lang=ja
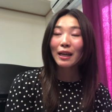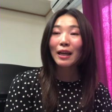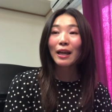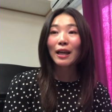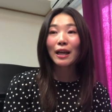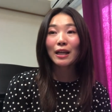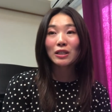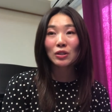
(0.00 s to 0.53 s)

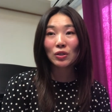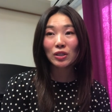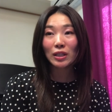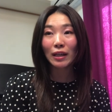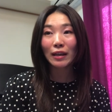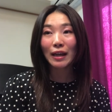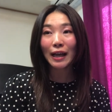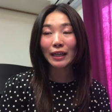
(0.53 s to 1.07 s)
えー、そし
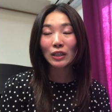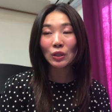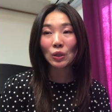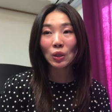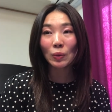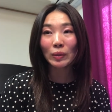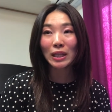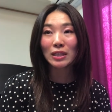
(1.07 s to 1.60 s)
て ライン のお
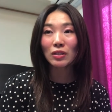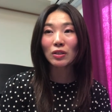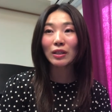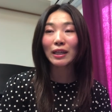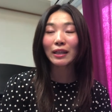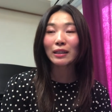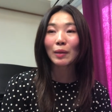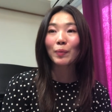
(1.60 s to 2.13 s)
友達
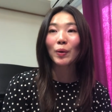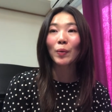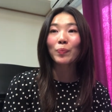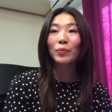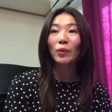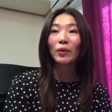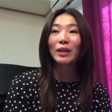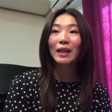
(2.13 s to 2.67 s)
追加でも
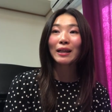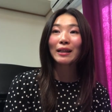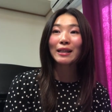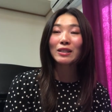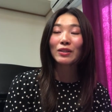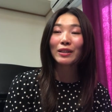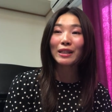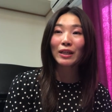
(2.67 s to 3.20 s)

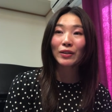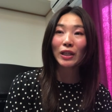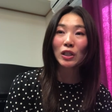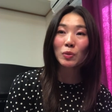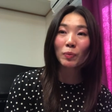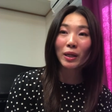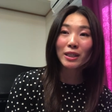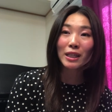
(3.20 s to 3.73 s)
オンラインレッスンに役
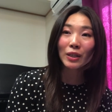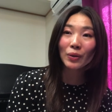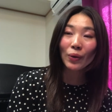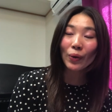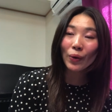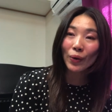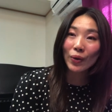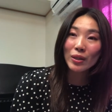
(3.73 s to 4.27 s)
立つプレゼント
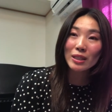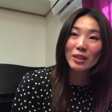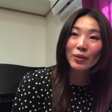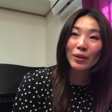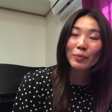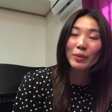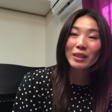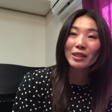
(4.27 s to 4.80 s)
をご用意してお
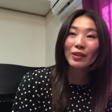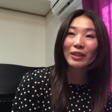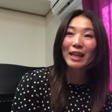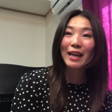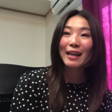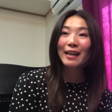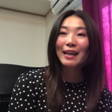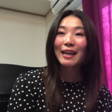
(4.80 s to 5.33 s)
りますの
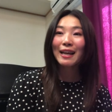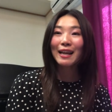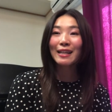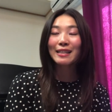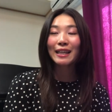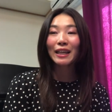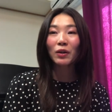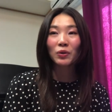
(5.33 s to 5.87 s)
で、えー、
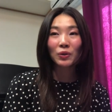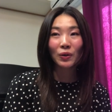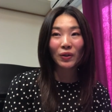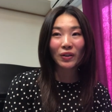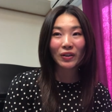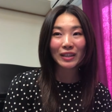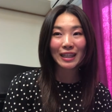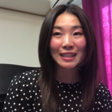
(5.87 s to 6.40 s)
ぜひご登
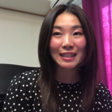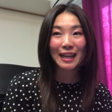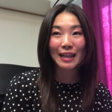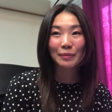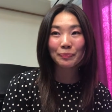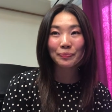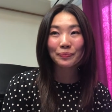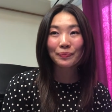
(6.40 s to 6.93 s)
録くださ
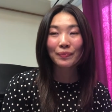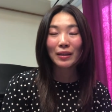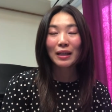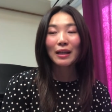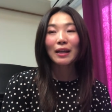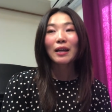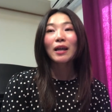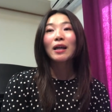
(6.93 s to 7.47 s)
い。
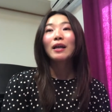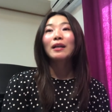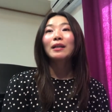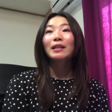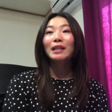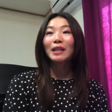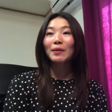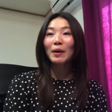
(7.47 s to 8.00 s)

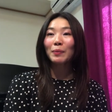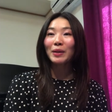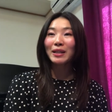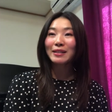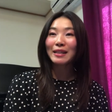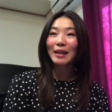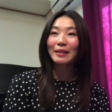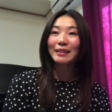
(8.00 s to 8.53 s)
では皆
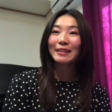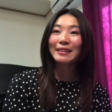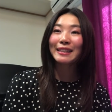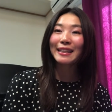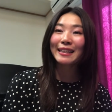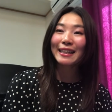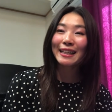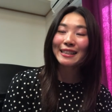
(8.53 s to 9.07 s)
さん、素
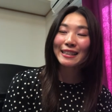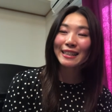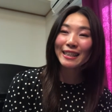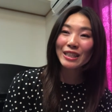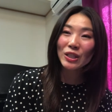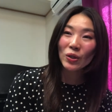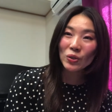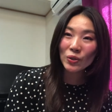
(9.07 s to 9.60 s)
敵な一
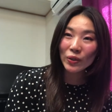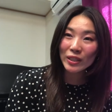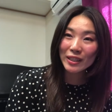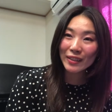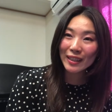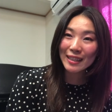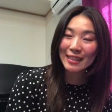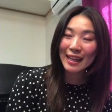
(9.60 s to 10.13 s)
日をお過ごしく
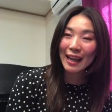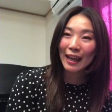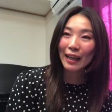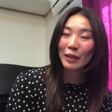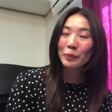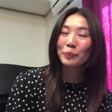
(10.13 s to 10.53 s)
ださい。